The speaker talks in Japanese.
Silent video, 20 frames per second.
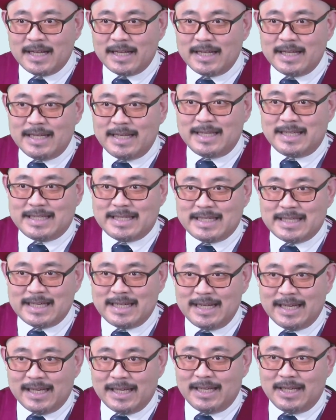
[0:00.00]
い
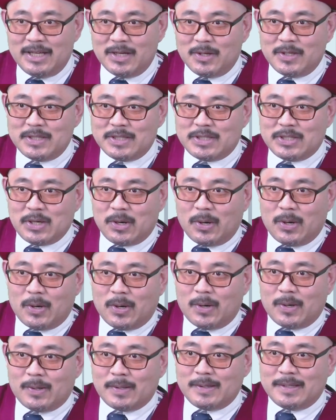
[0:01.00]
ち、よい
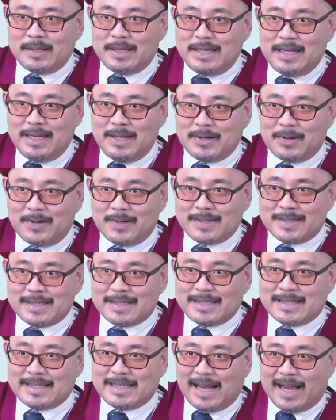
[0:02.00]
しょ、ににの
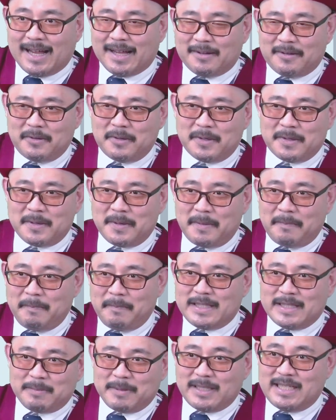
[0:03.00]
さん、うーみっ
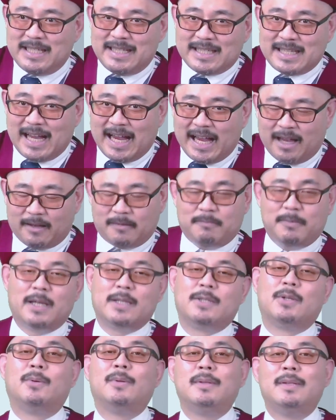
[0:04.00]
つめ小さい、まあ
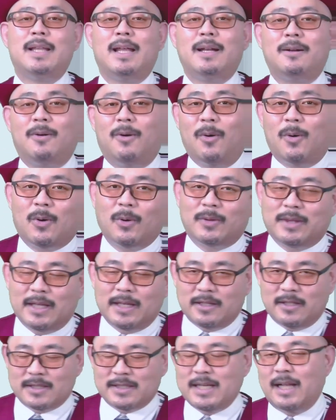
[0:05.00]
そんなのも起こって
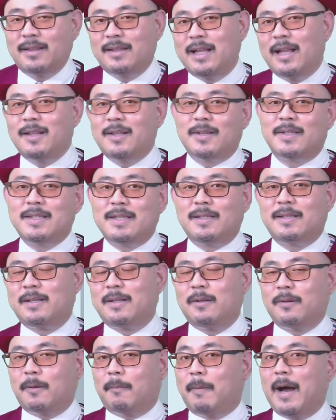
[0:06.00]
くる。さんてん突
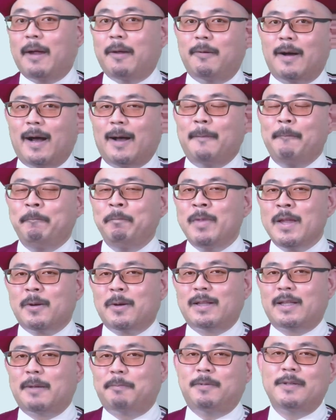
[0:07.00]
の場合はこう
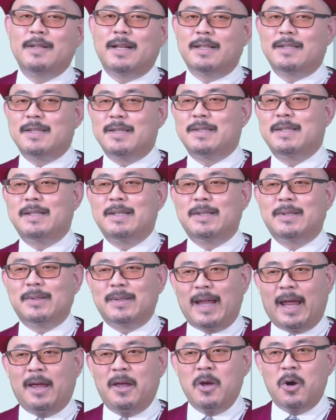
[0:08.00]
やって分割すると
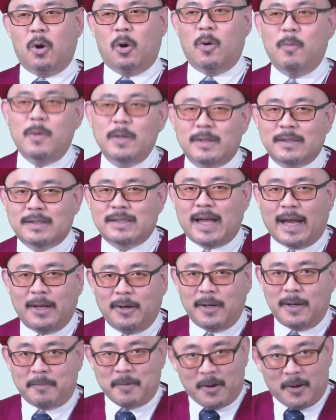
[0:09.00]
ね、思ったよ
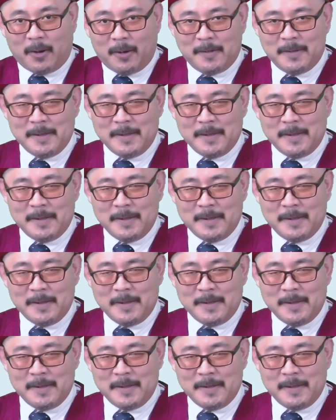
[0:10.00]
りも